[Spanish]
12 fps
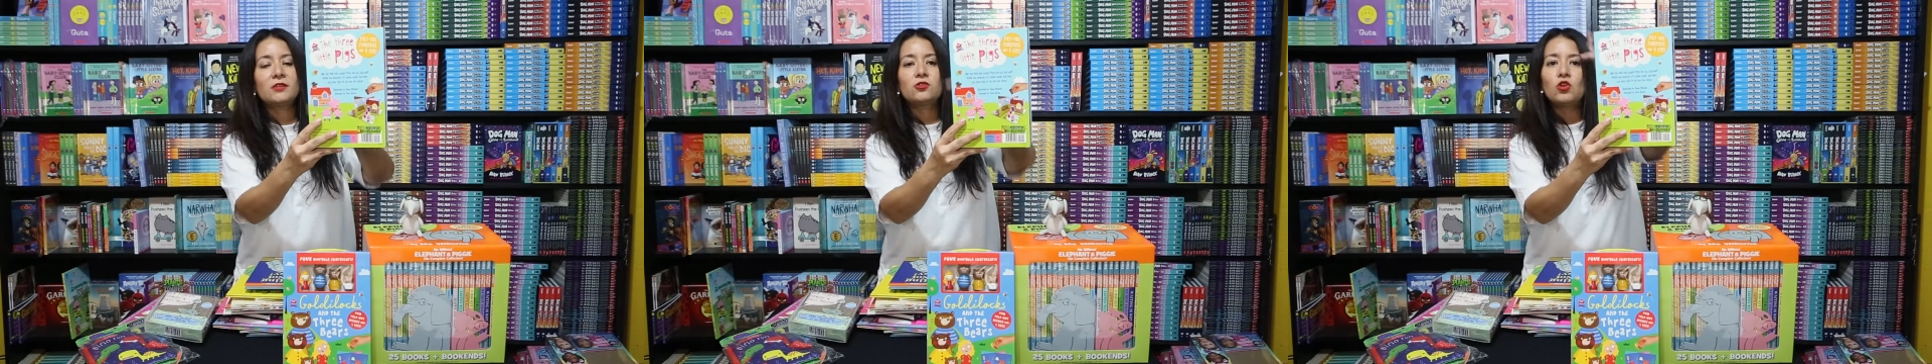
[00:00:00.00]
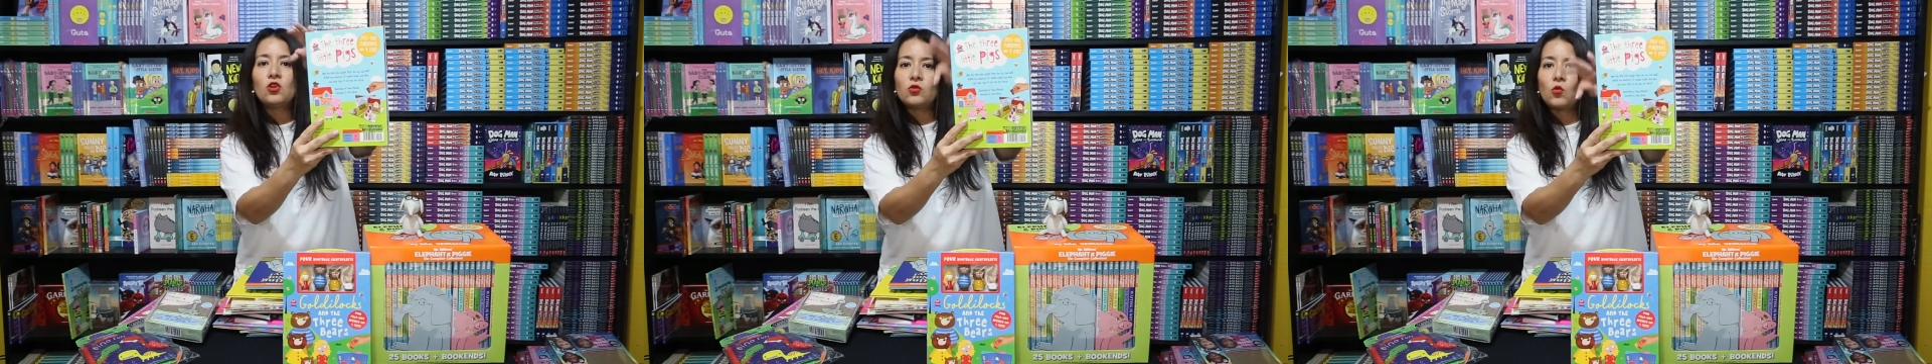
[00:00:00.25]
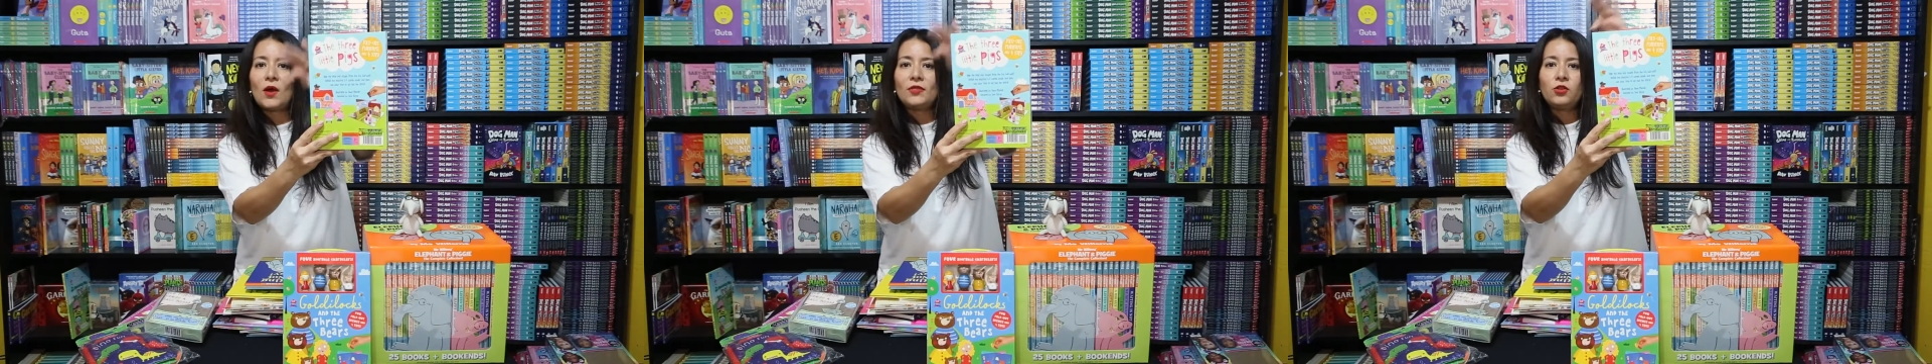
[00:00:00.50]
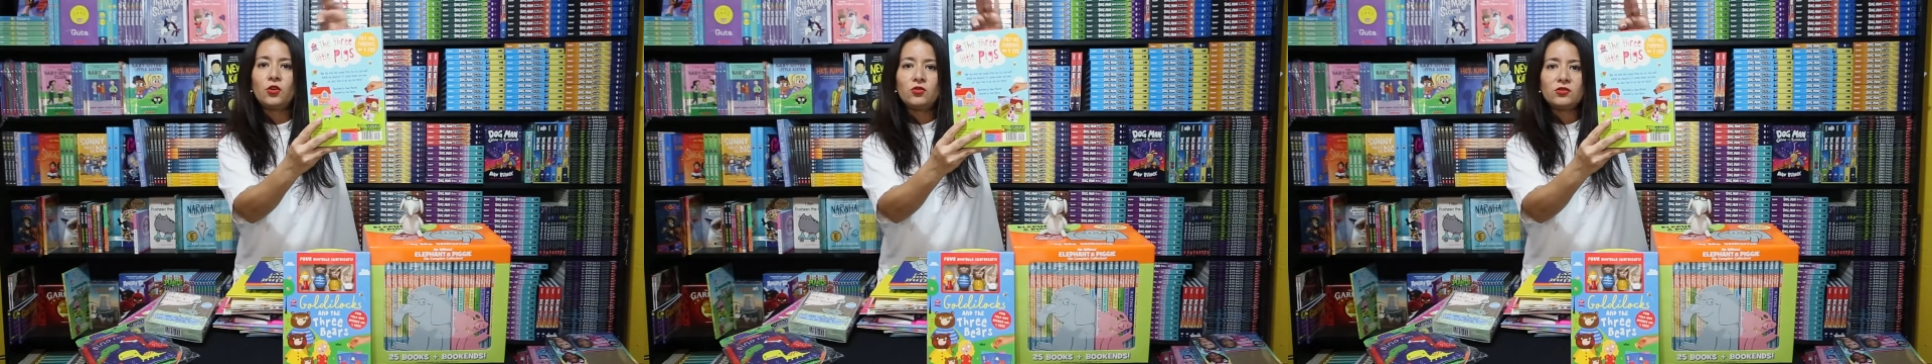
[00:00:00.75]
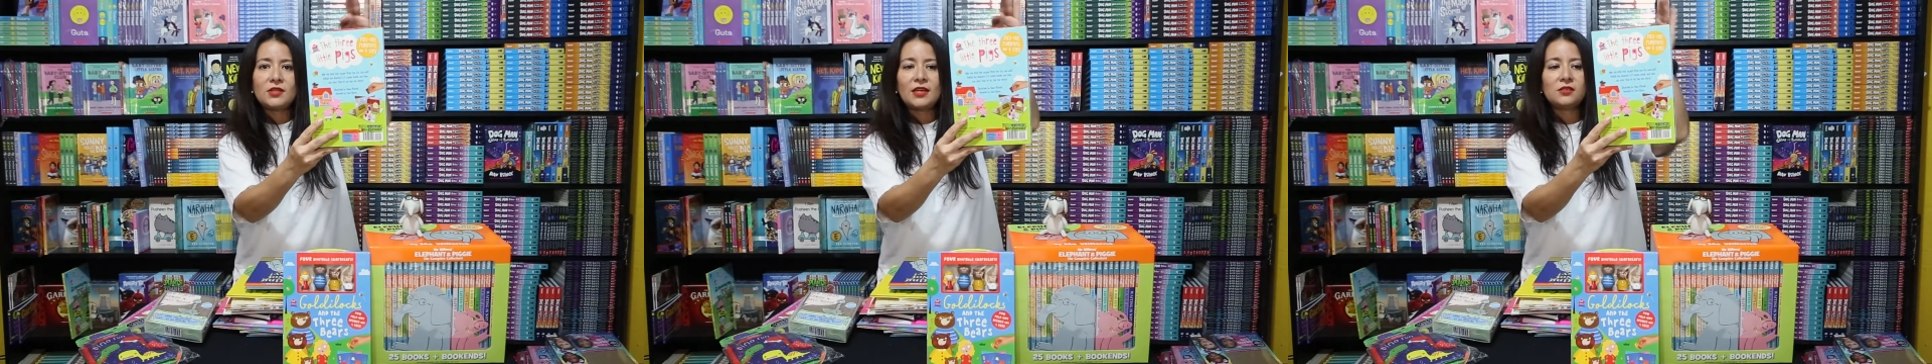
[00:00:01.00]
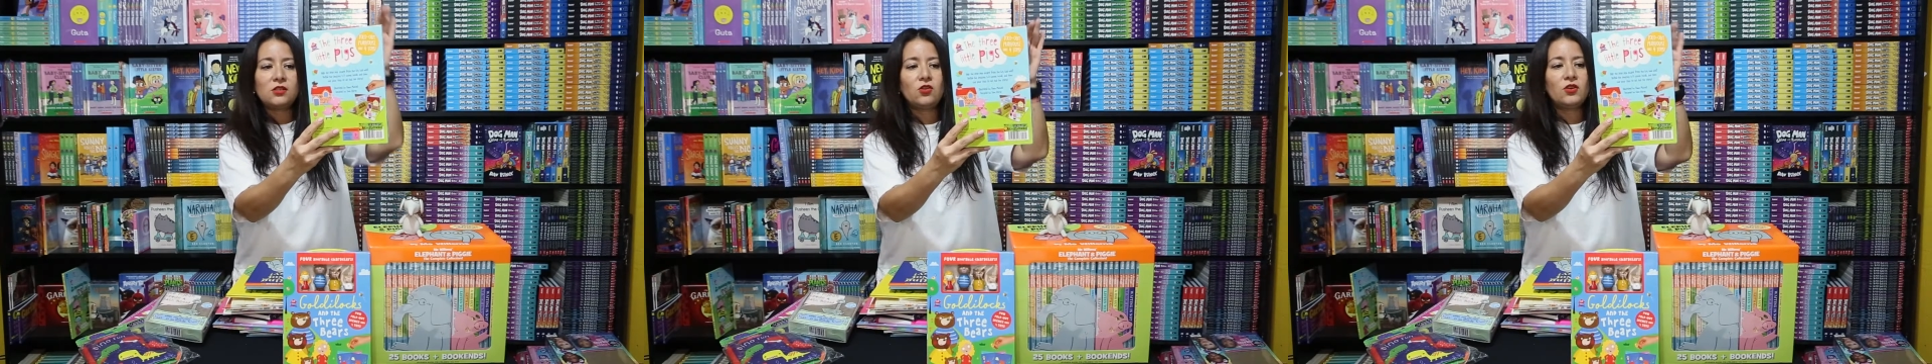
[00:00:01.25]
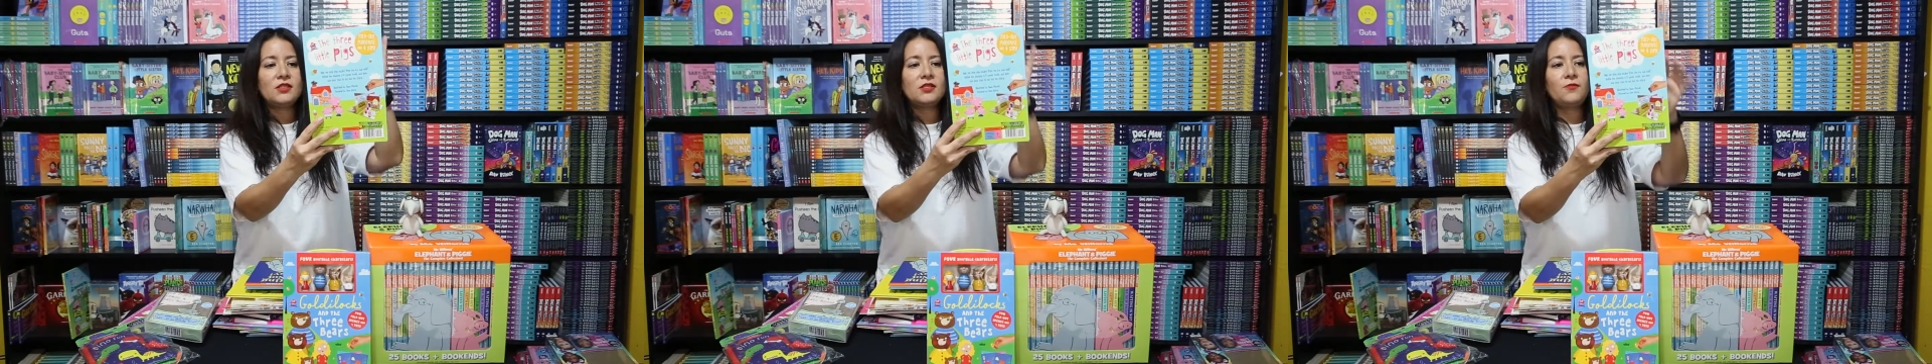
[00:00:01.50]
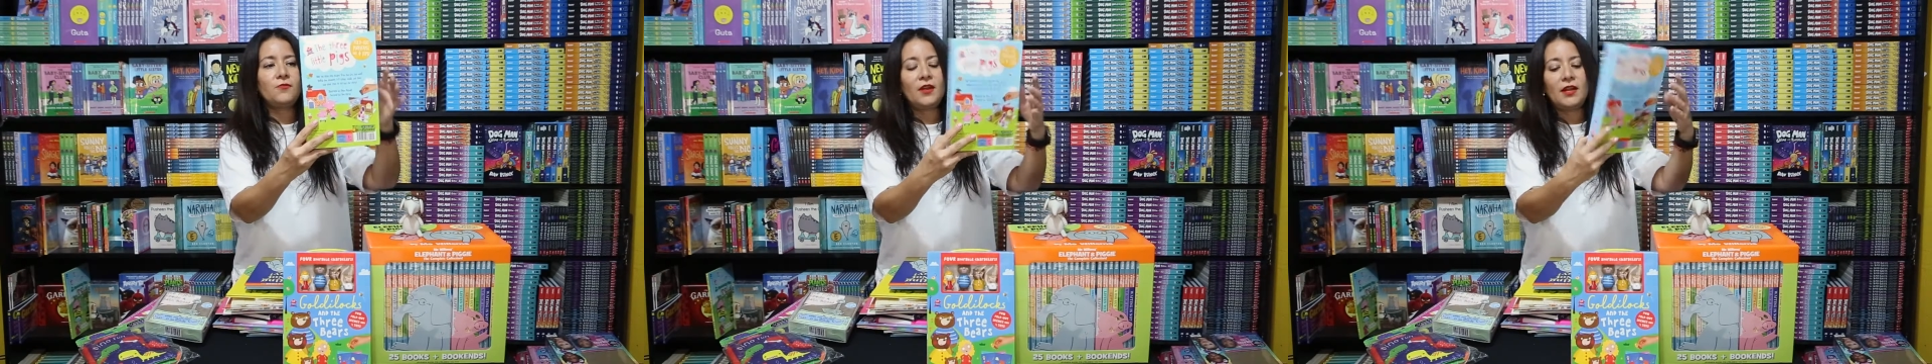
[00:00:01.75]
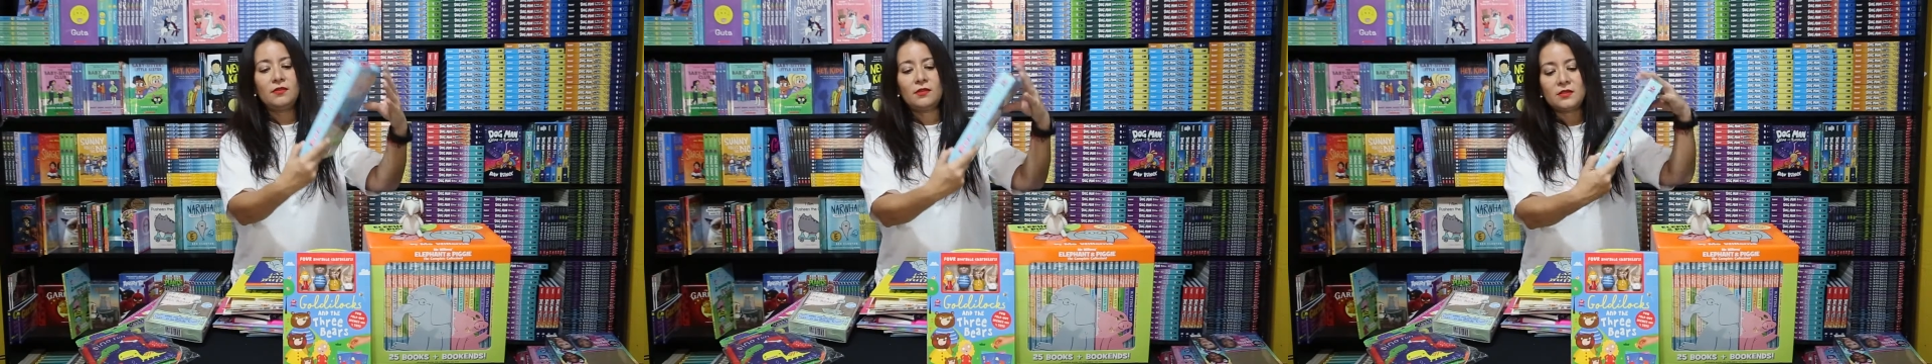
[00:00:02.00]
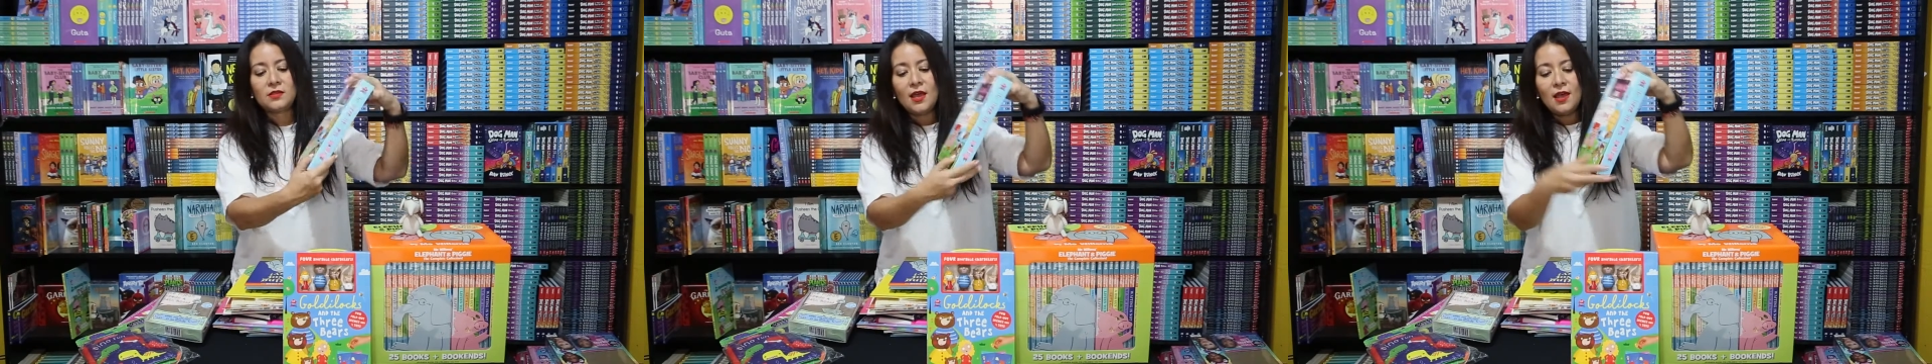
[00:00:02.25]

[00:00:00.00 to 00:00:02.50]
son cuatro secciones diferentes.